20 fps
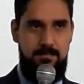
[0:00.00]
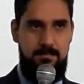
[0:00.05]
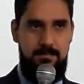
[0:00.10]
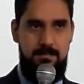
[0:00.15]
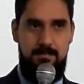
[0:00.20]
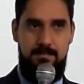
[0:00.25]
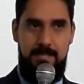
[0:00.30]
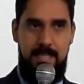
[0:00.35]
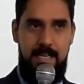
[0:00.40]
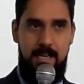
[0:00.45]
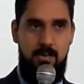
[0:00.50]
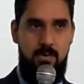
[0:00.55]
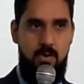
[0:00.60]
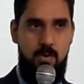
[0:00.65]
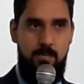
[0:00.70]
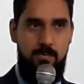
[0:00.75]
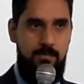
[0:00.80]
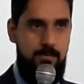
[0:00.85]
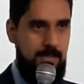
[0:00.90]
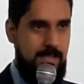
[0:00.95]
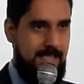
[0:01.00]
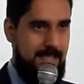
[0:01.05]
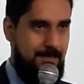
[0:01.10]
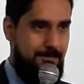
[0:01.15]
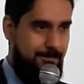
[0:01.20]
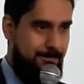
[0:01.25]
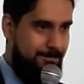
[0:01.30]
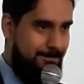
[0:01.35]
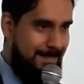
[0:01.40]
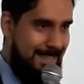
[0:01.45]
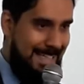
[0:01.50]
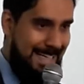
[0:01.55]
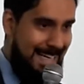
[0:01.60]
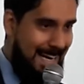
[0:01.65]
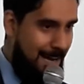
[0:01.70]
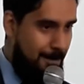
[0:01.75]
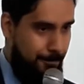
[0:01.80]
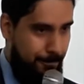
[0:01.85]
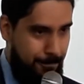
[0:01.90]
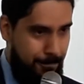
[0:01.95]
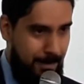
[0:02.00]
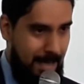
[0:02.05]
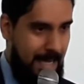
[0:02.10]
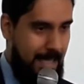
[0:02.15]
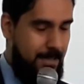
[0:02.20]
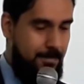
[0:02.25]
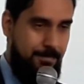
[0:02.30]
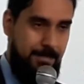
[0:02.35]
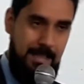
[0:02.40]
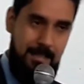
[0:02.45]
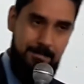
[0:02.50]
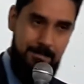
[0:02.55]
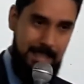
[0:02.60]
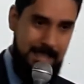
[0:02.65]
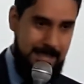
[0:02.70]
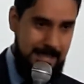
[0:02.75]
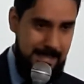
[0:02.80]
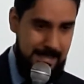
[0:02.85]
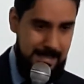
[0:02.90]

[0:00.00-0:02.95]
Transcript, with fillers: Não tem como você cravar e falar, vai,